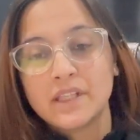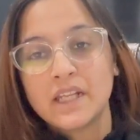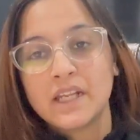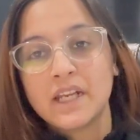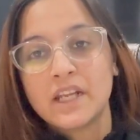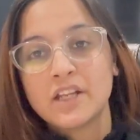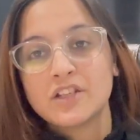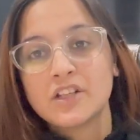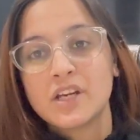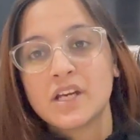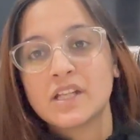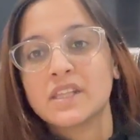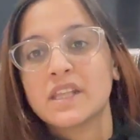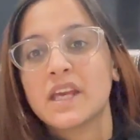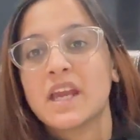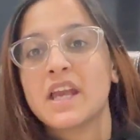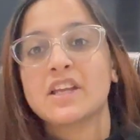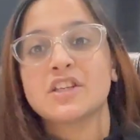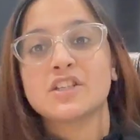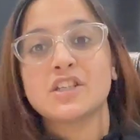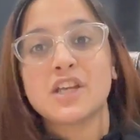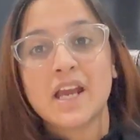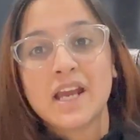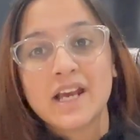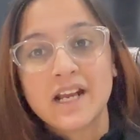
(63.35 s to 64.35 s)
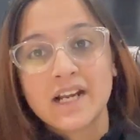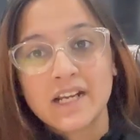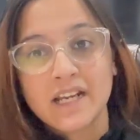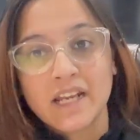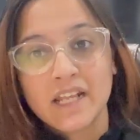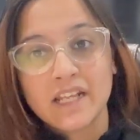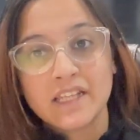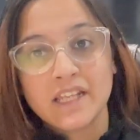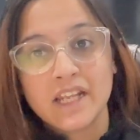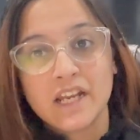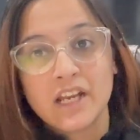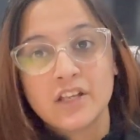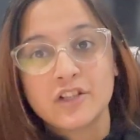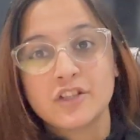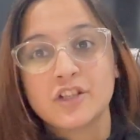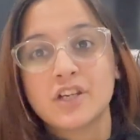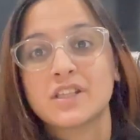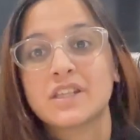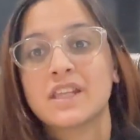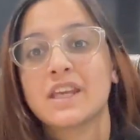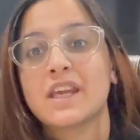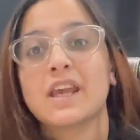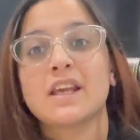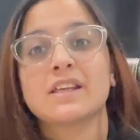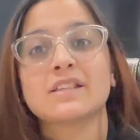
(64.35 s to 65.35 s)
देना चाहते हैं छः घंटे देना
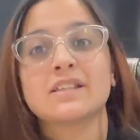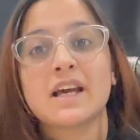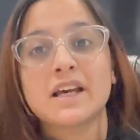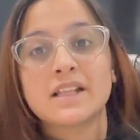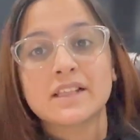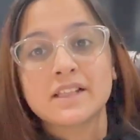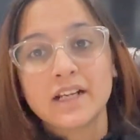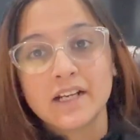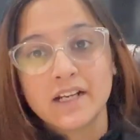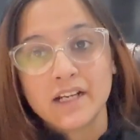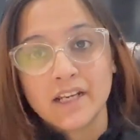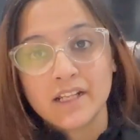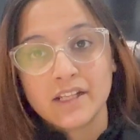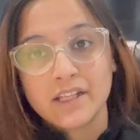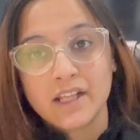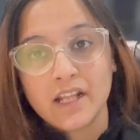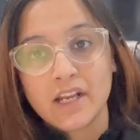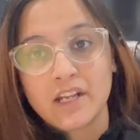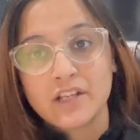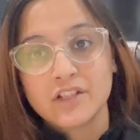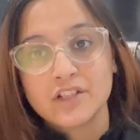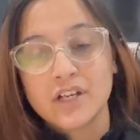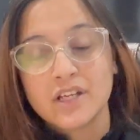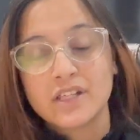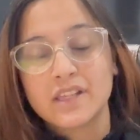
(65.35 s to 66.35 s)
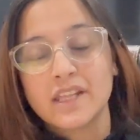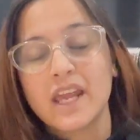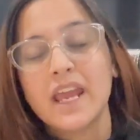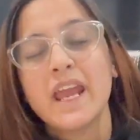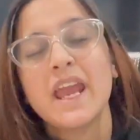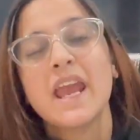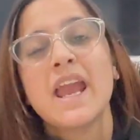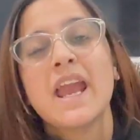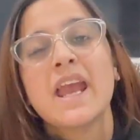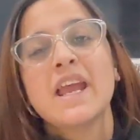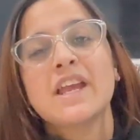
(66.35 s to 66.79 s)
चाहते हैं या सात घंटे देना चाहते हैं